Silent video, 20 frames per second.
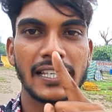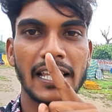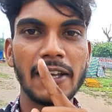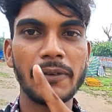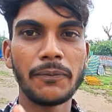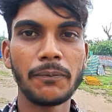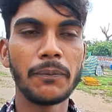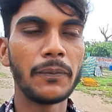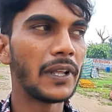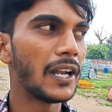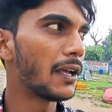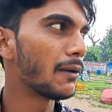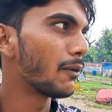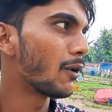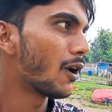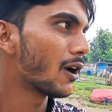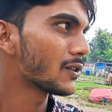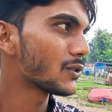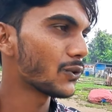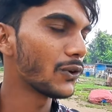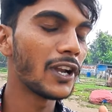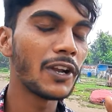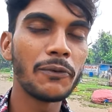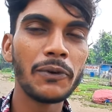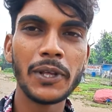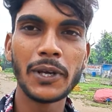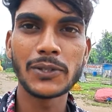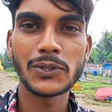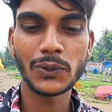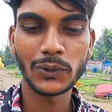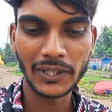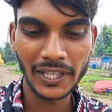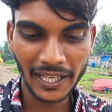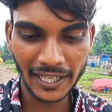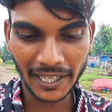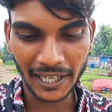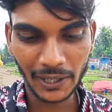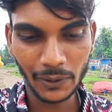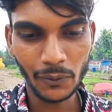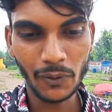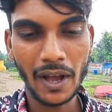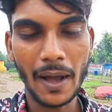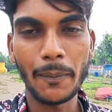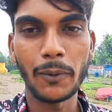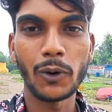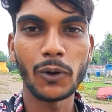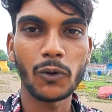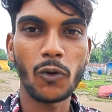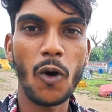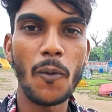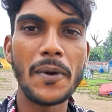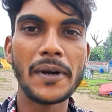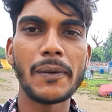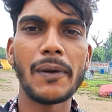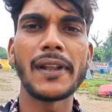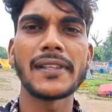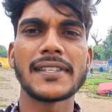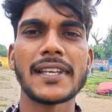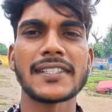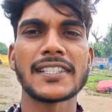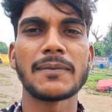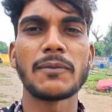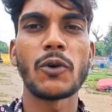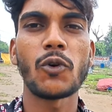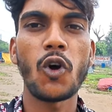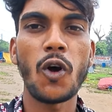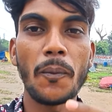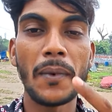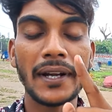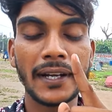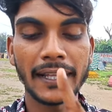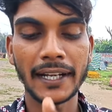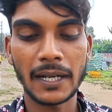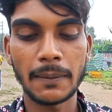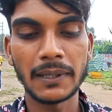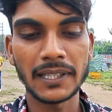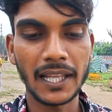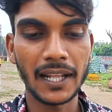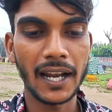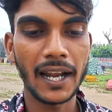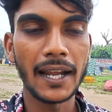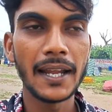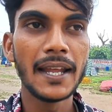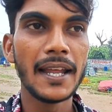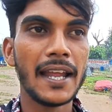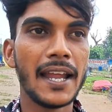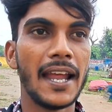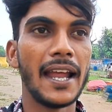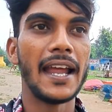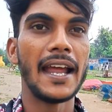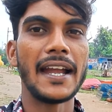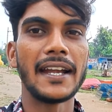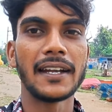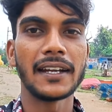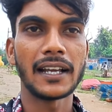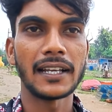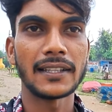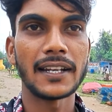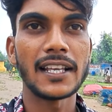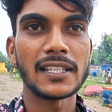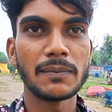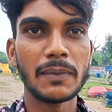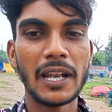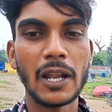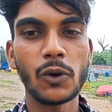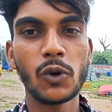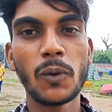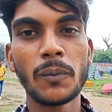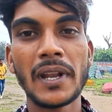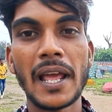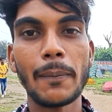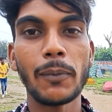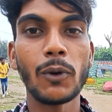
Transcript: से ये मेरे ब्लॉग्स को वीडियोज को देख रहे हो आप लोग कॉमेंट वाले सेक्शन में कॉमेंट करके बताना एंड कतरास मेला घूमने